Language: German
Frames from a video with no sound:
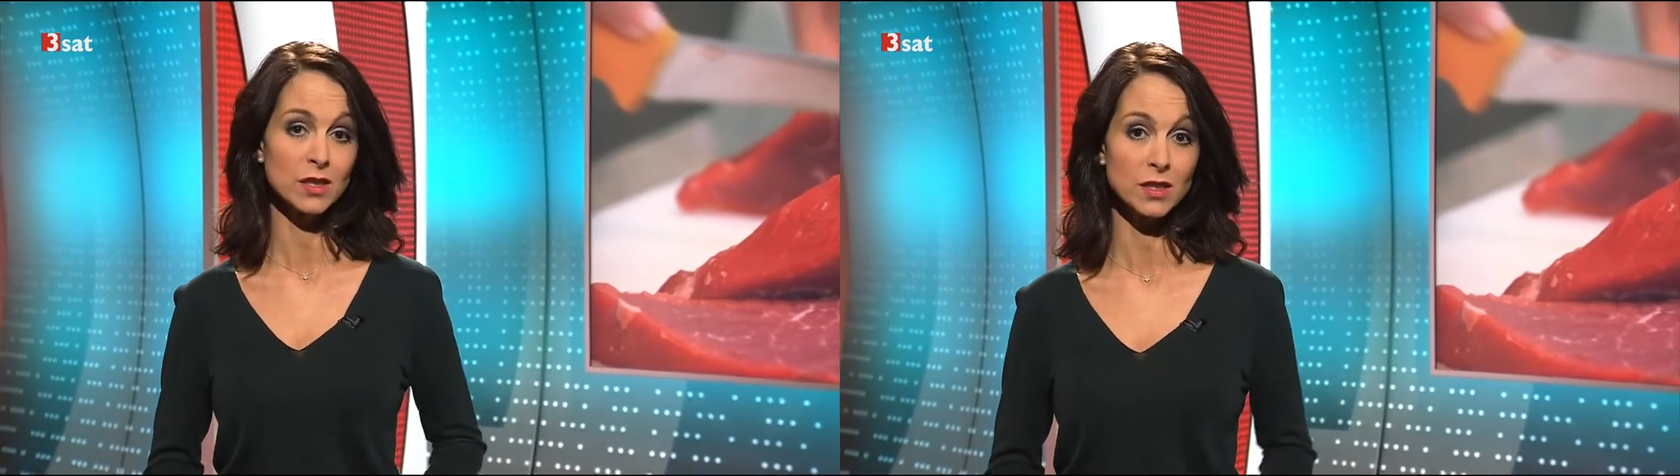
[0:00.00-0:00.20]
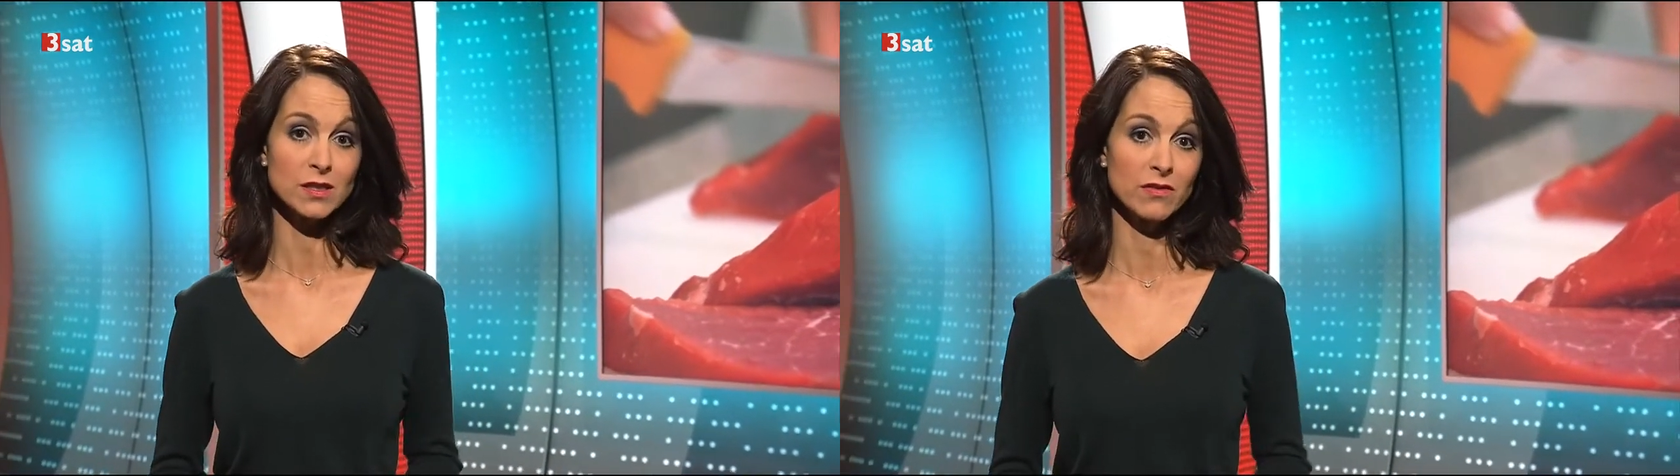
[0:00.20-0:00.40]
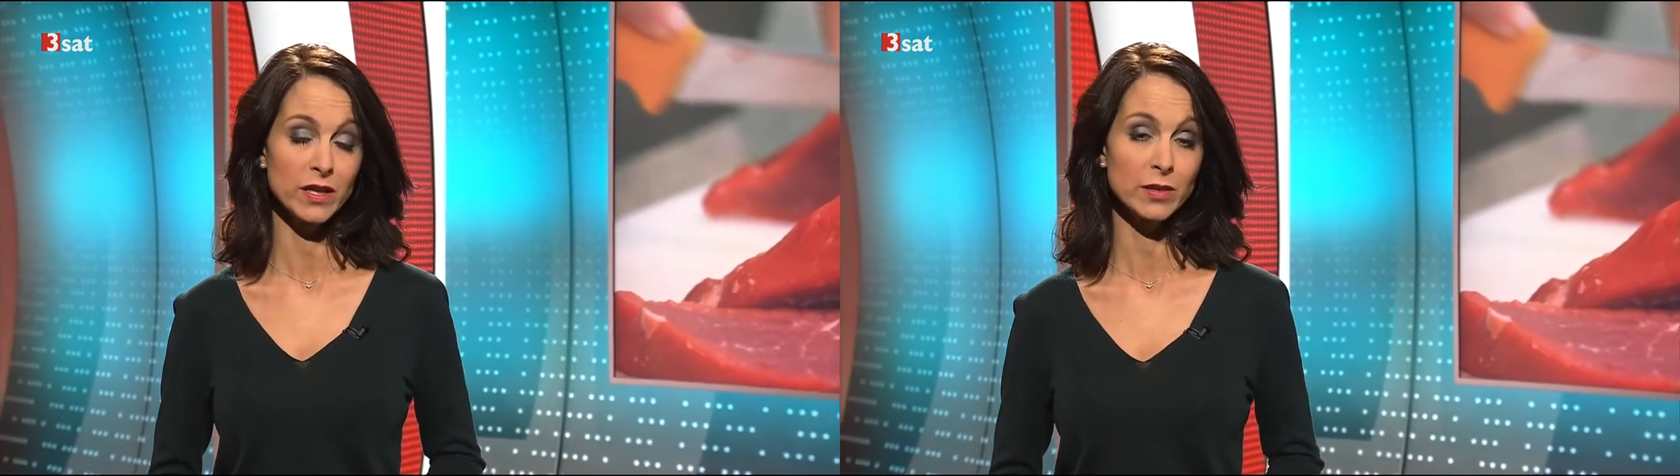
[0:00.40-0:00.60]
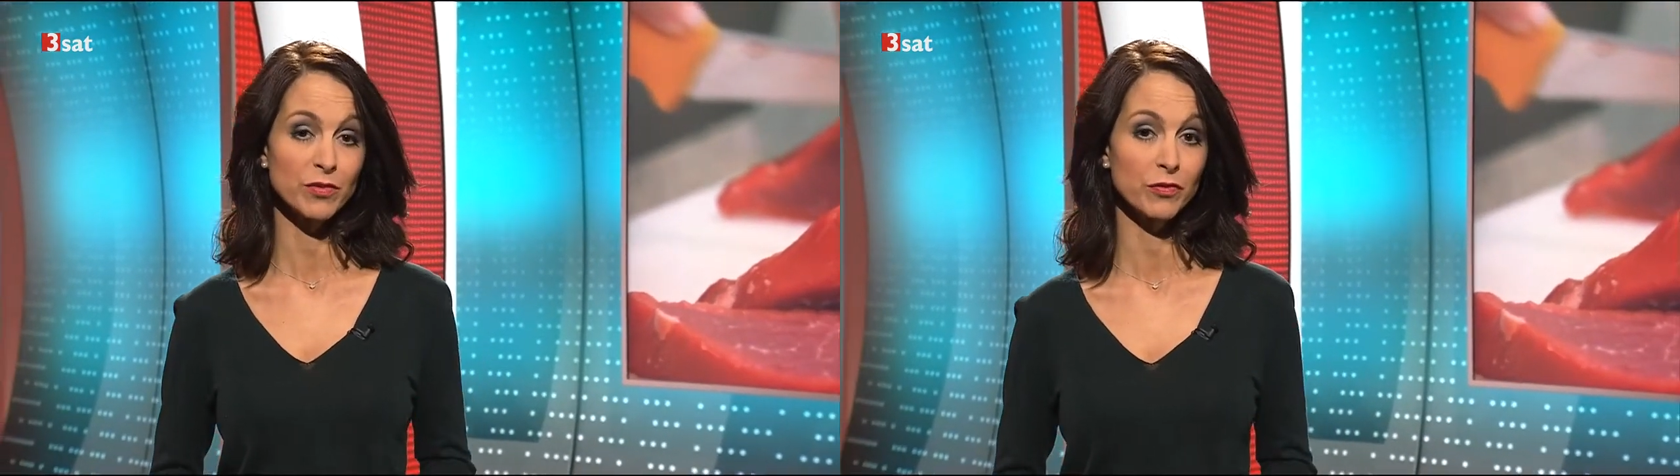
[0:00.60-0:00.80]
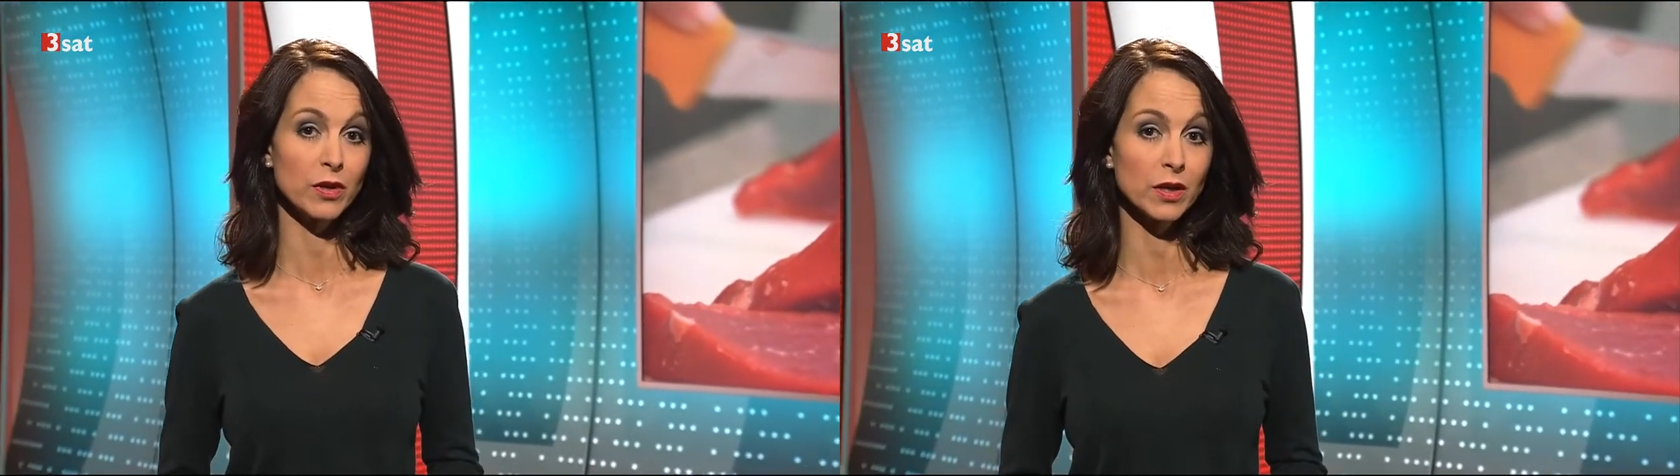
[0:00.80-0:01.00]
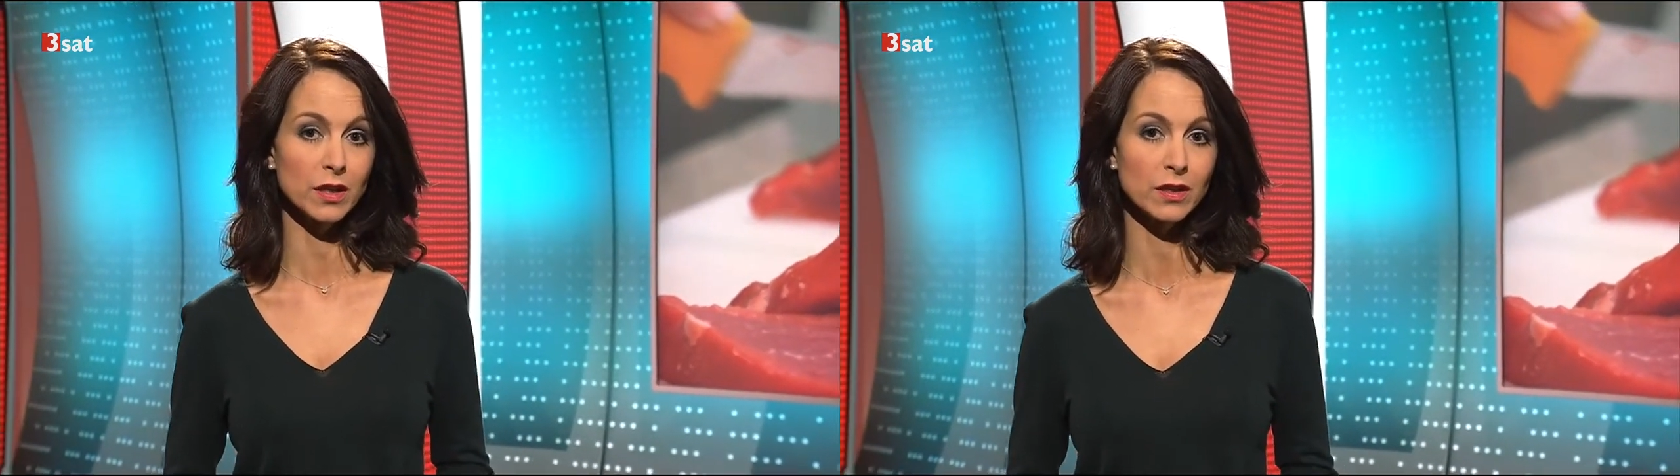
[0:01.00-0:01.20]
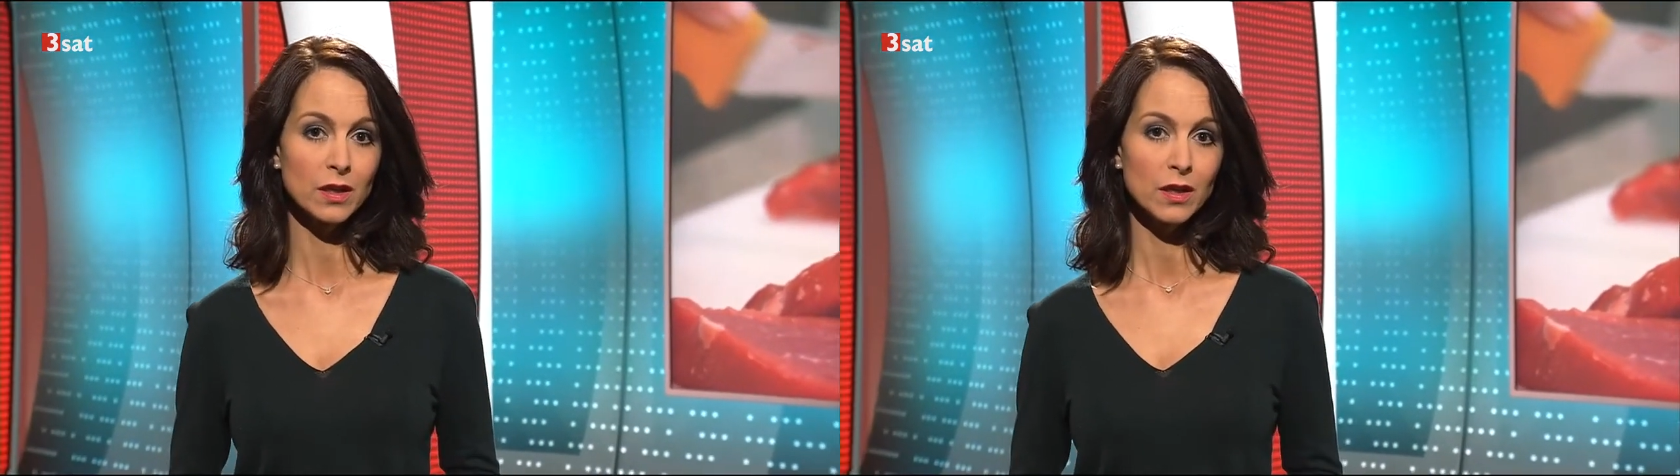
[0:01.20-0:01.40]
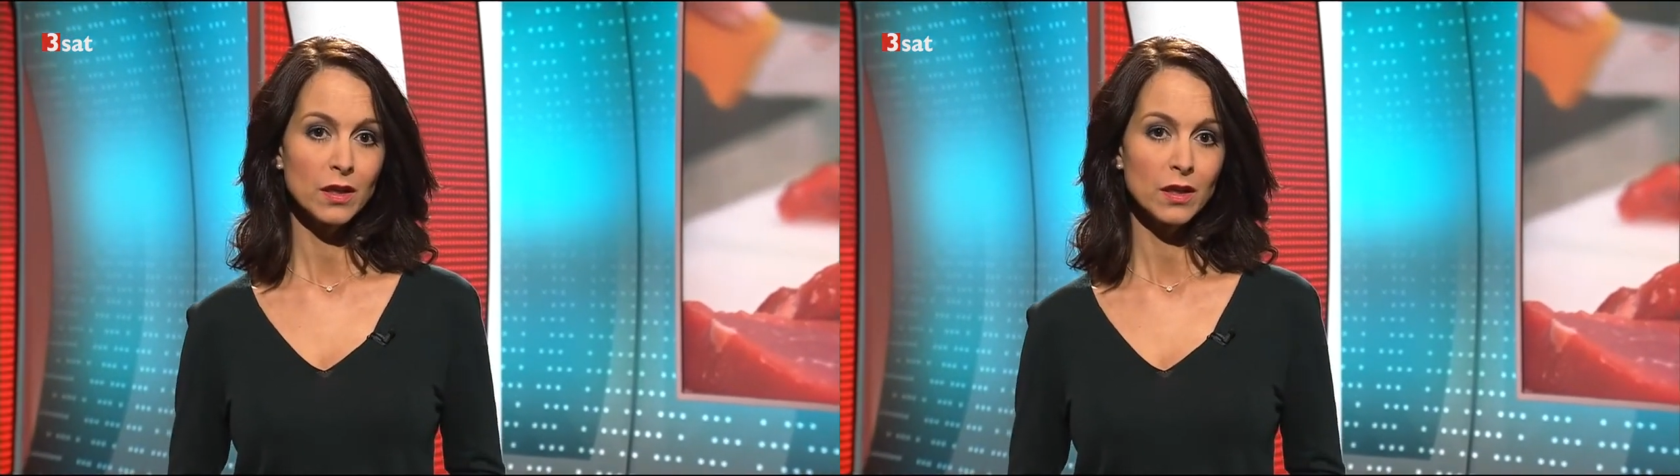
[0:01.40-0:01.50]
die diese Welt bevölkern.